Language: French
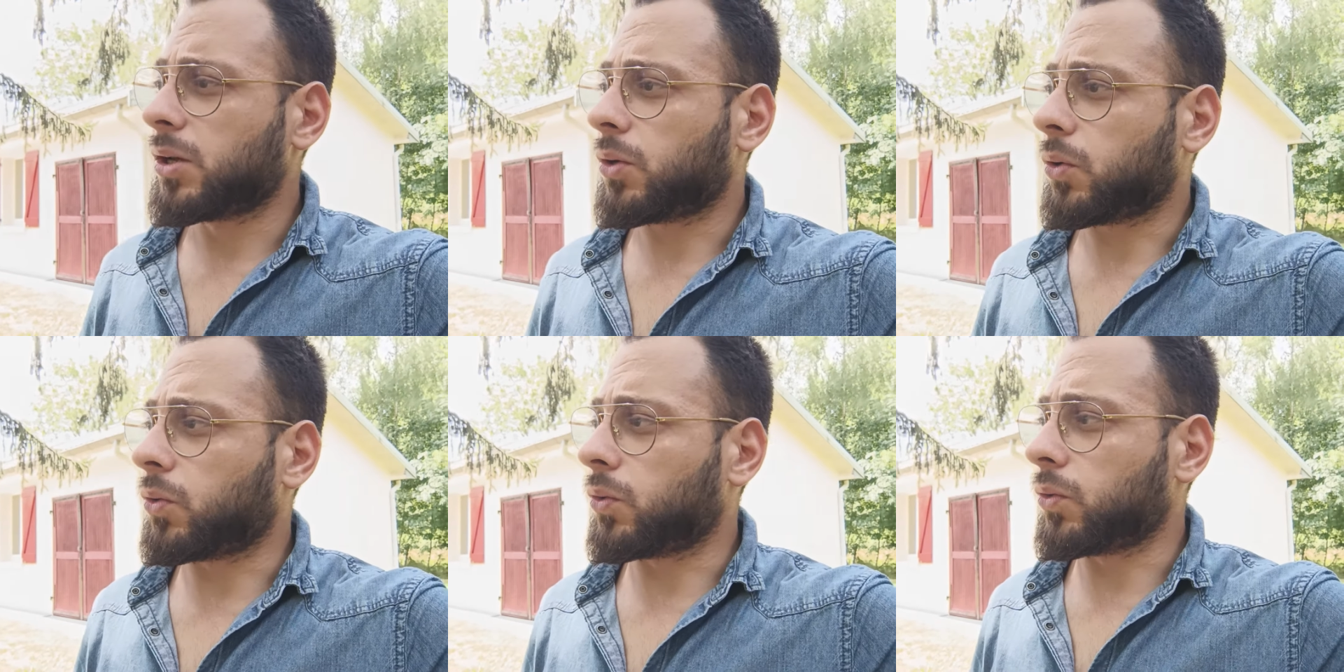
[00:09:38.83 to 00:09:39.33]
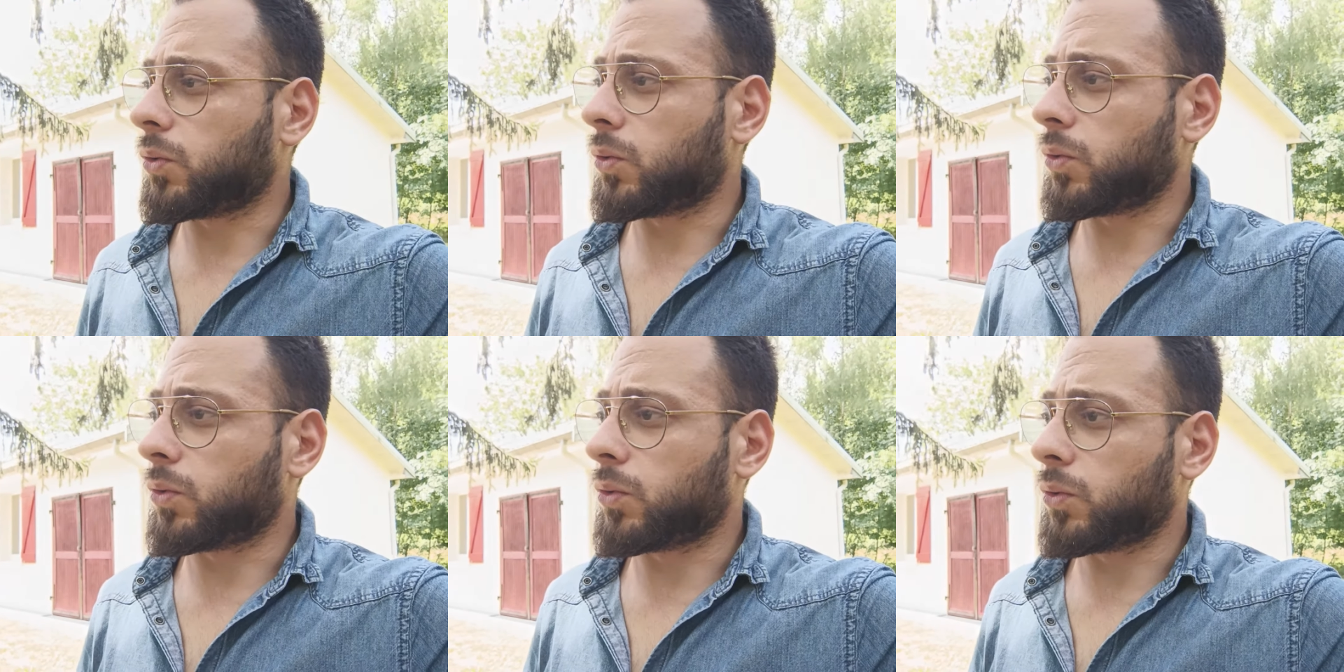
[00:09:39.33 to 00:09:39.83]

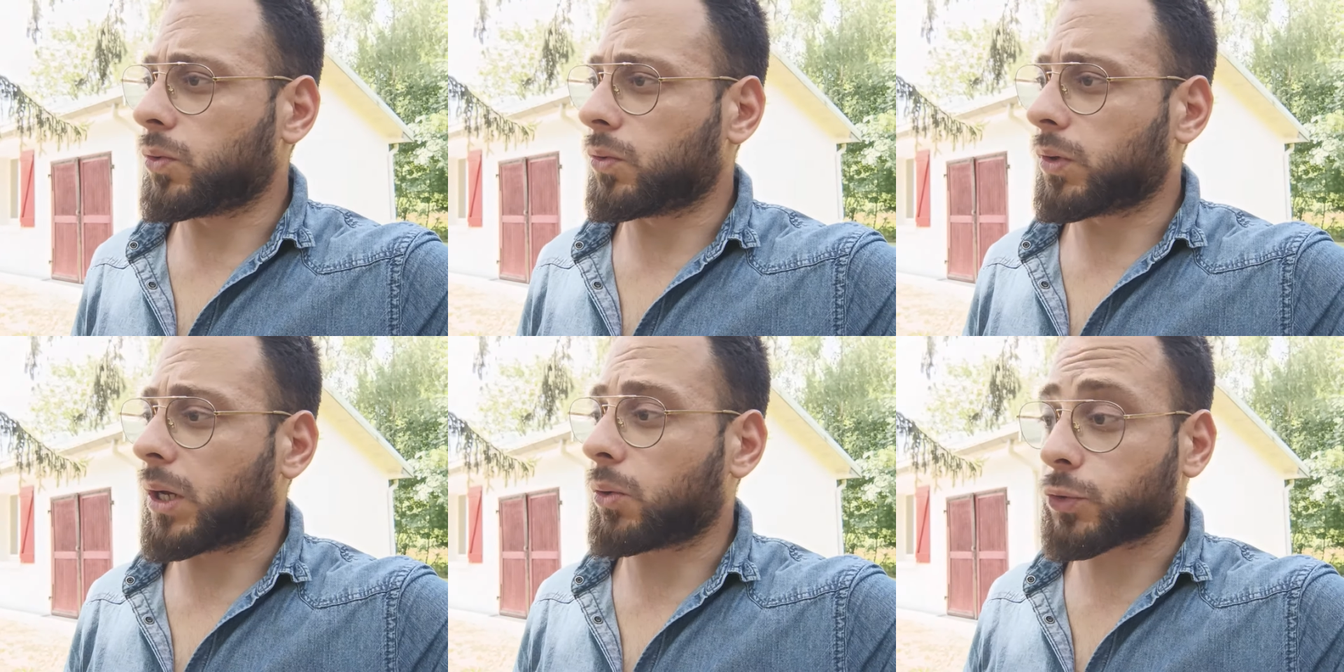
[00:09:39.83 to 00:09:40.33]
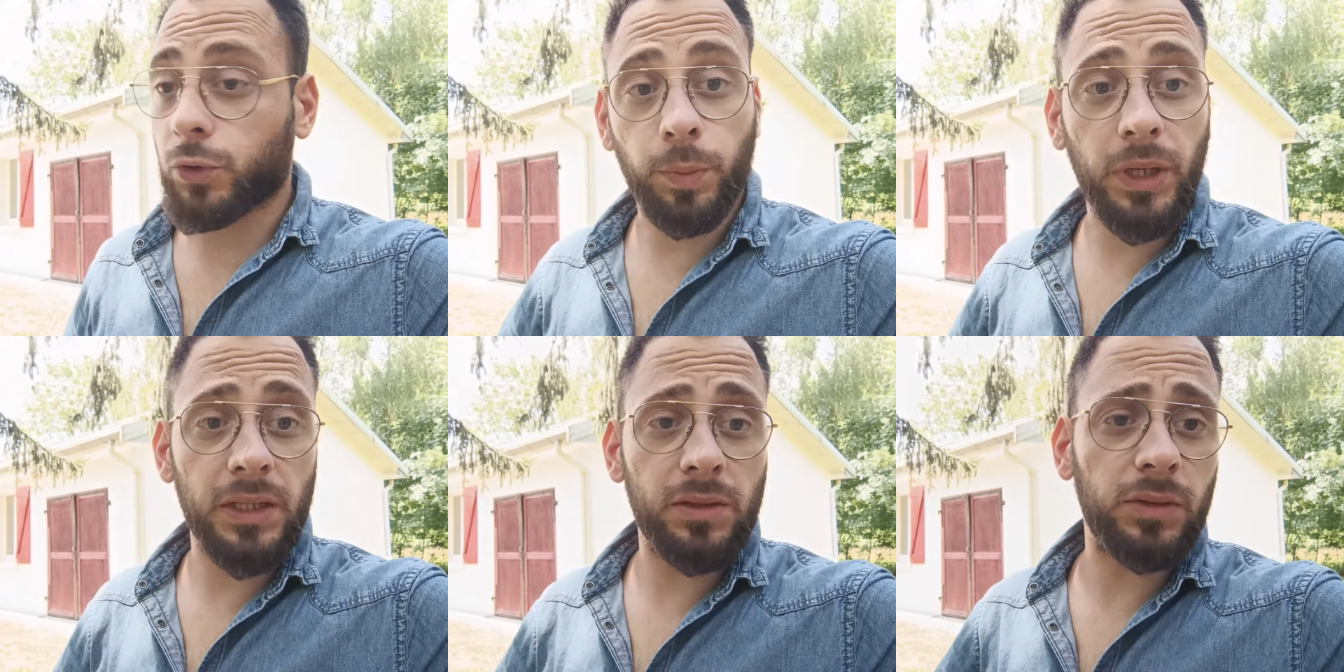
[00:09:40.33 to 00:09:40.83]
on, voilà, on se
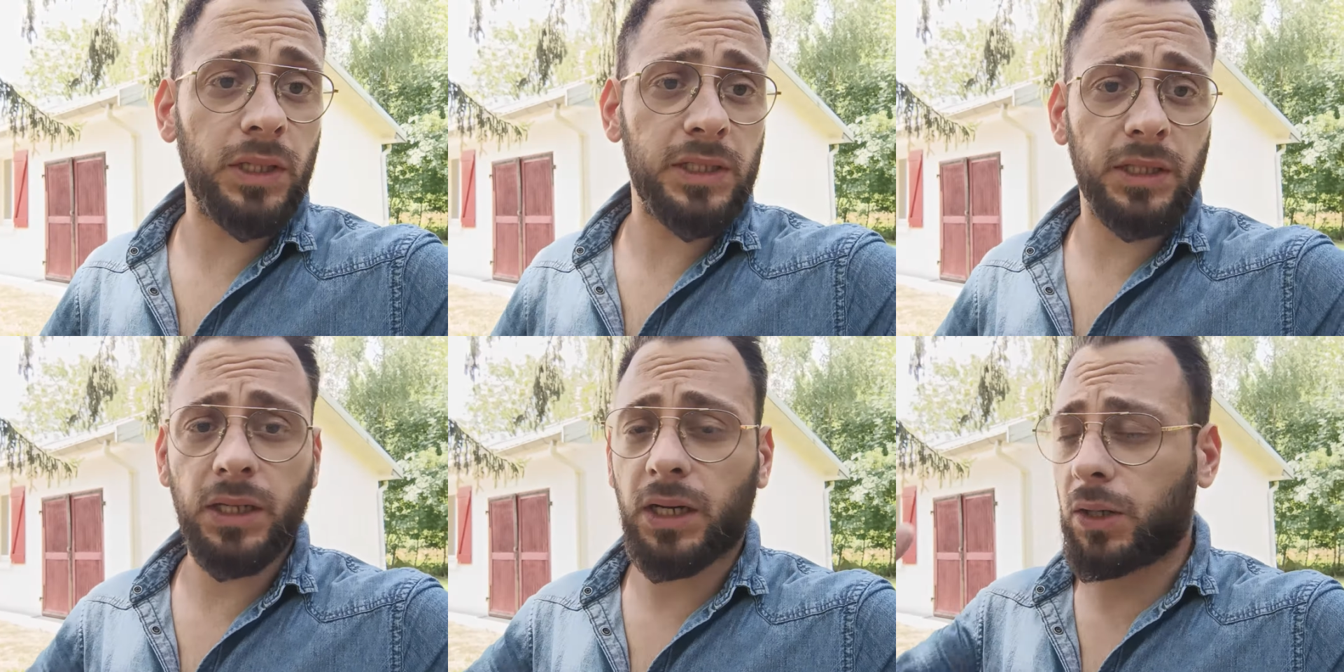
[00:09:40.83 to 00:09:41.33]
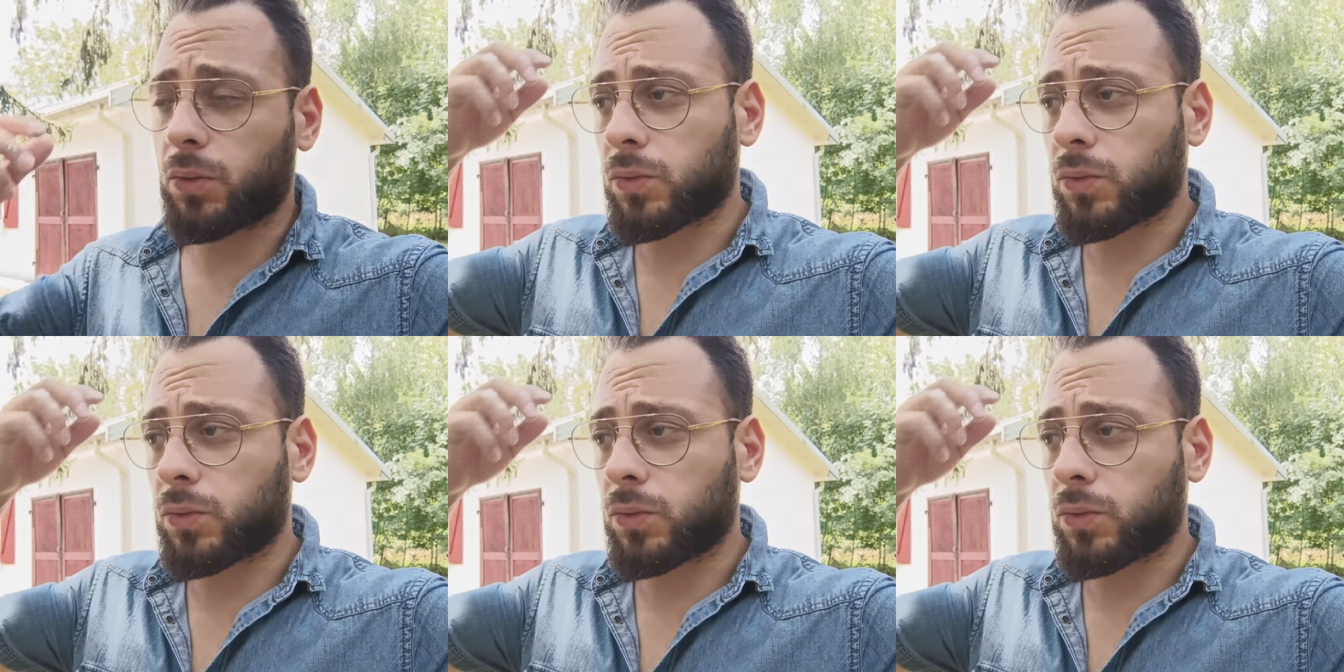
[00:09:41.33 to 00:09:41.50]
présente, etc.